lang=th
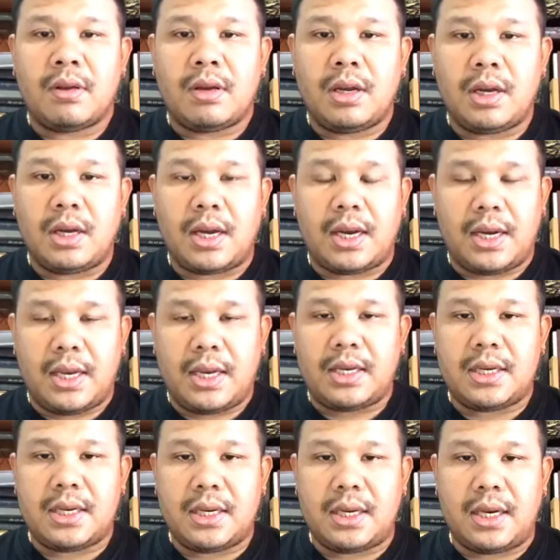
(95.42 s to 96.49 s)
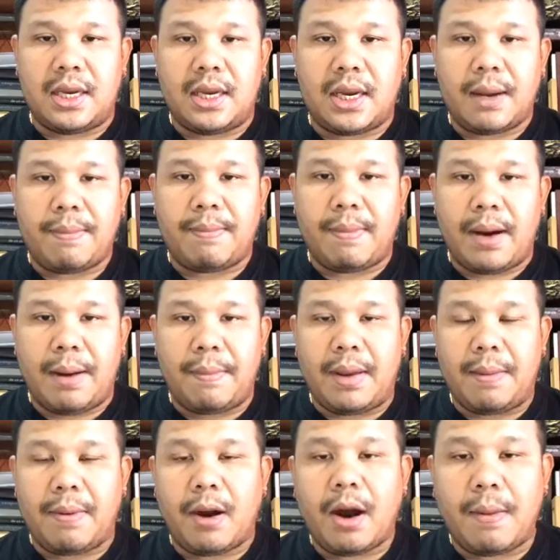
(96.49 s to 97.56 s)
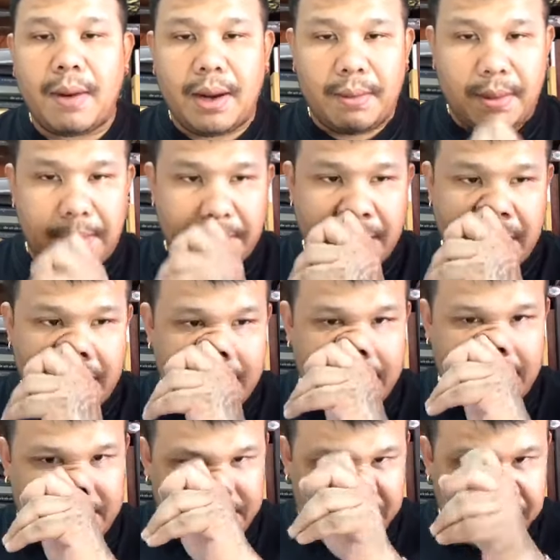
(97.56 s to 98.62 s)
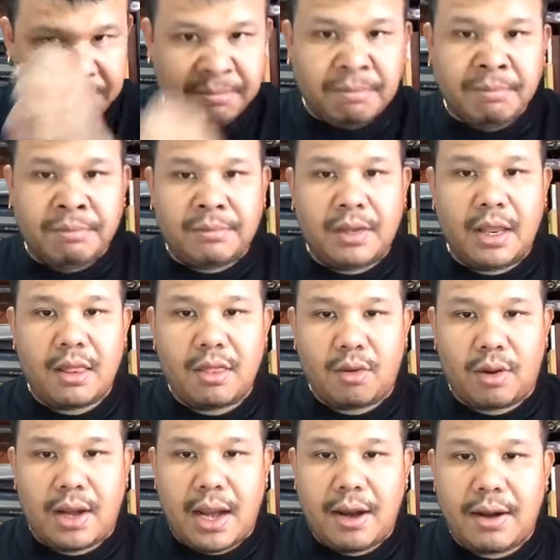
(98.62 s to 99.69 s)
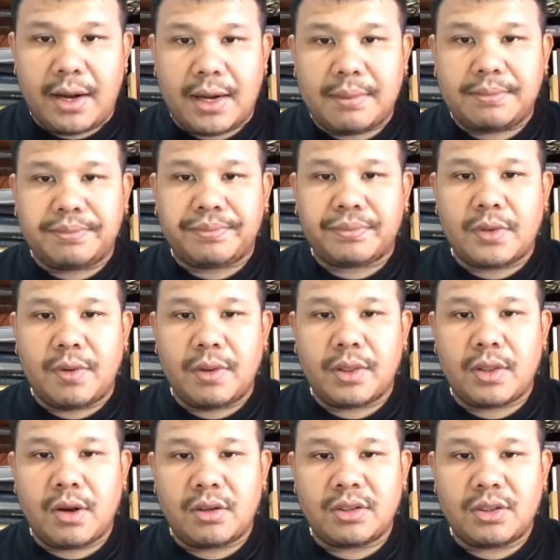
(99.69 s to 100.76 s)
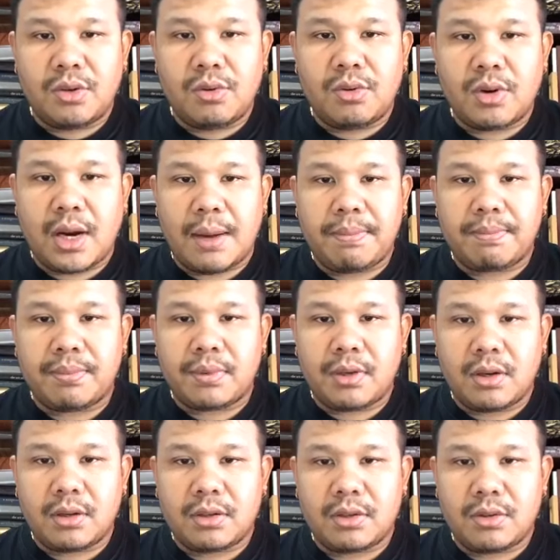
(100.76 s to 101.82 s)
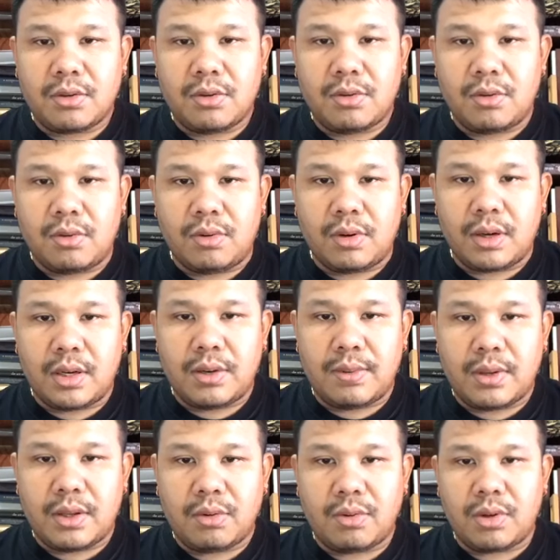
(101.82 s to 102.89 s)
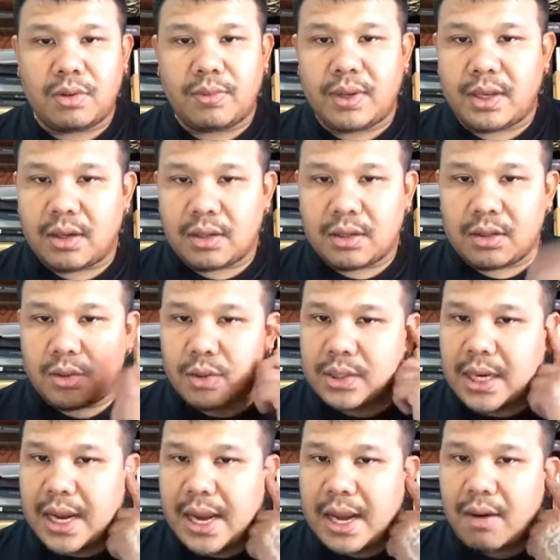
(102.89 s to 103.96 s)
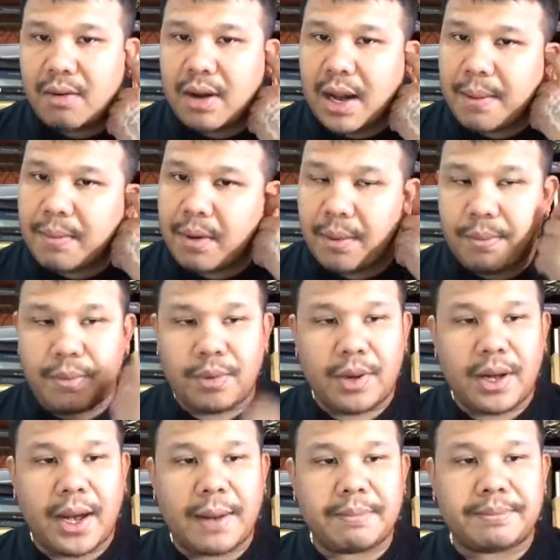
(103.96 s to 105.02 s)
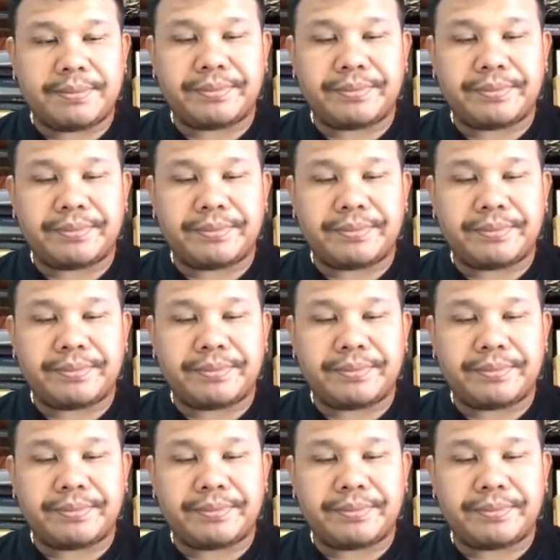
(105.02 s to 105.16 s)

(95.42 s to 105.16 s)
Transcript: เอออันนี้ชื่อดีครับบารมีพ่อบารมีแม่นี่ ที่สุดแล้วนะครับ ชีวิตต้องสู้ครับ ต้องสู้ชีวิตต้องคุณชีวิตต้องสู้แชร์แล้วครับ ขอบคุณครับ